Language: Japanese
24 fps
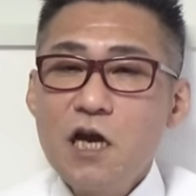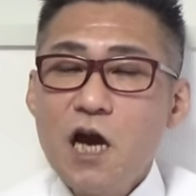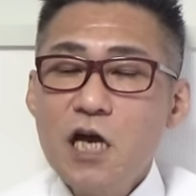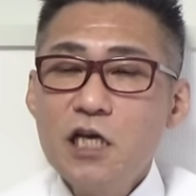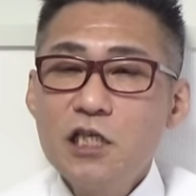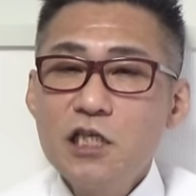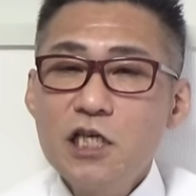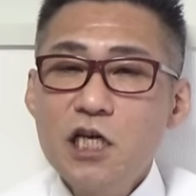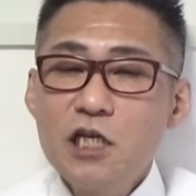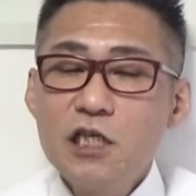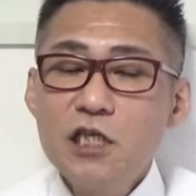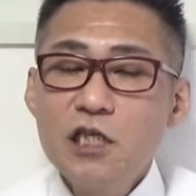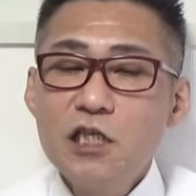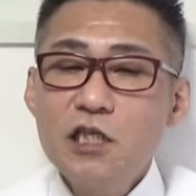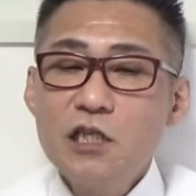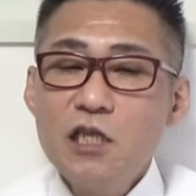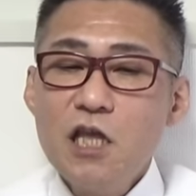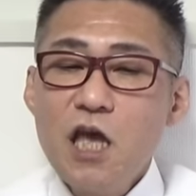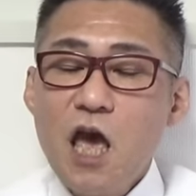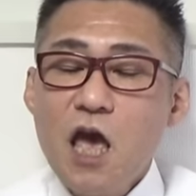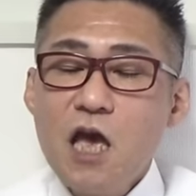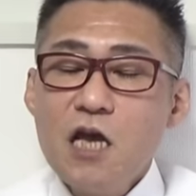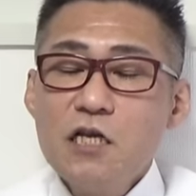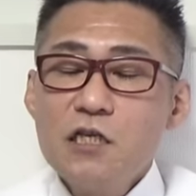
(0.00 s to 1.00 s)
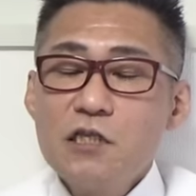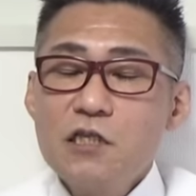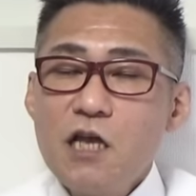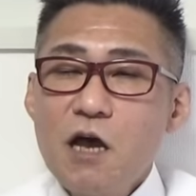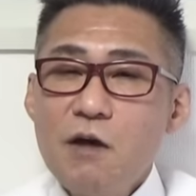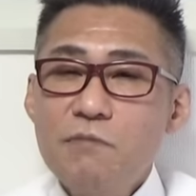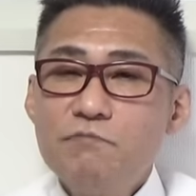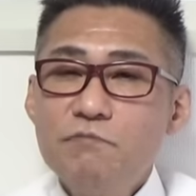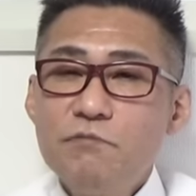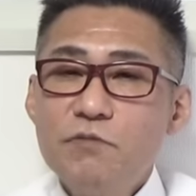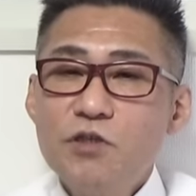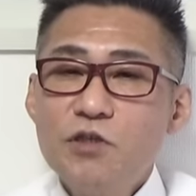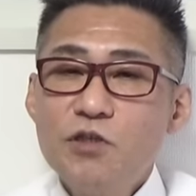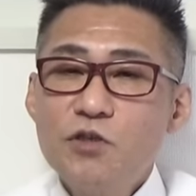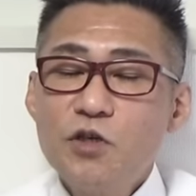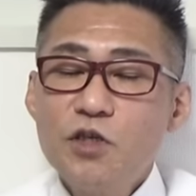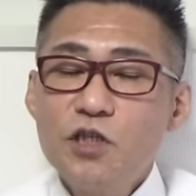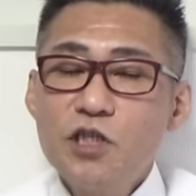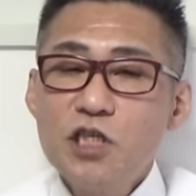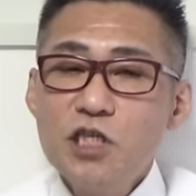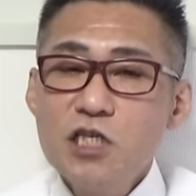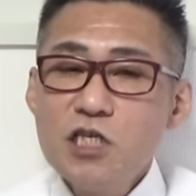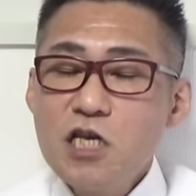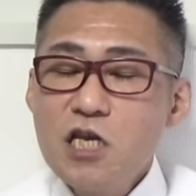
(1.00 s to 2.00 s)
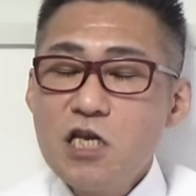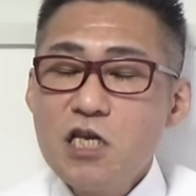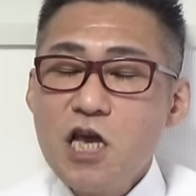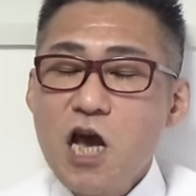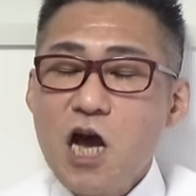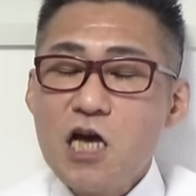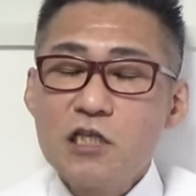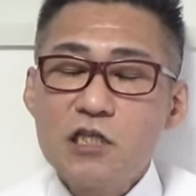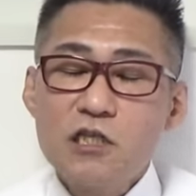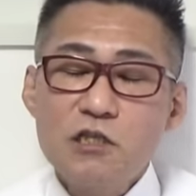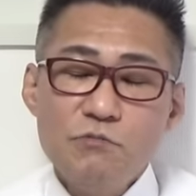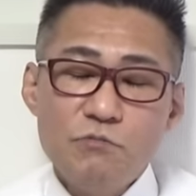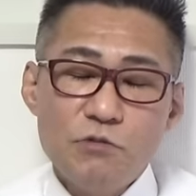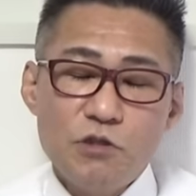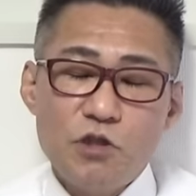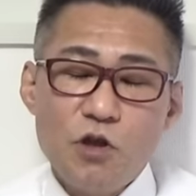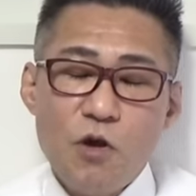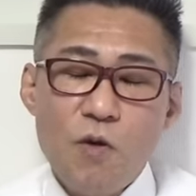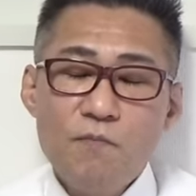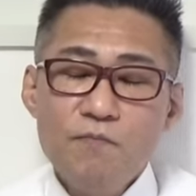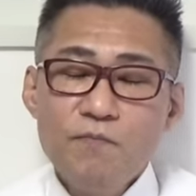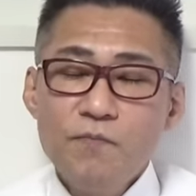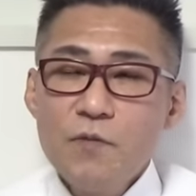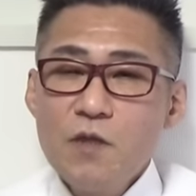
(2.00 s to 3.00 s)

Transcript: 会社に行って3分の1休むと。